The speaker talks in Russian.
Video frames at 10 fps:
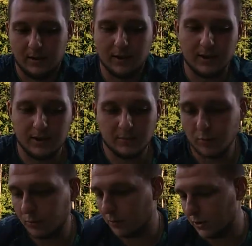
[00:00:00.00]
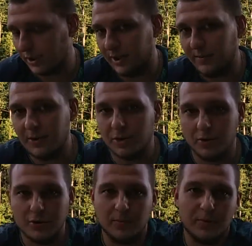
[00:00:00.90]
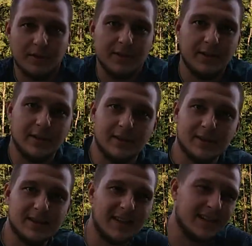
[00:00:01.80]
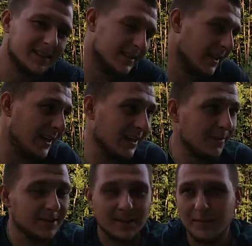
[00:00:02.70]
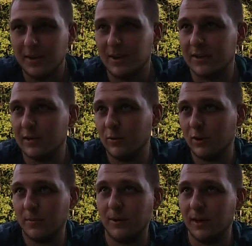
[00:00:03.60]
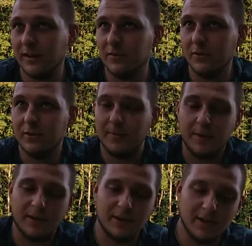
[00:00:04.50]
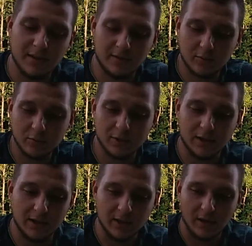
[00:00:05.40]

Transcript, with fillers: Также тут можно химичить очень много сильно с селями, с аминокислотами. Это все, ребята, дело вкуса.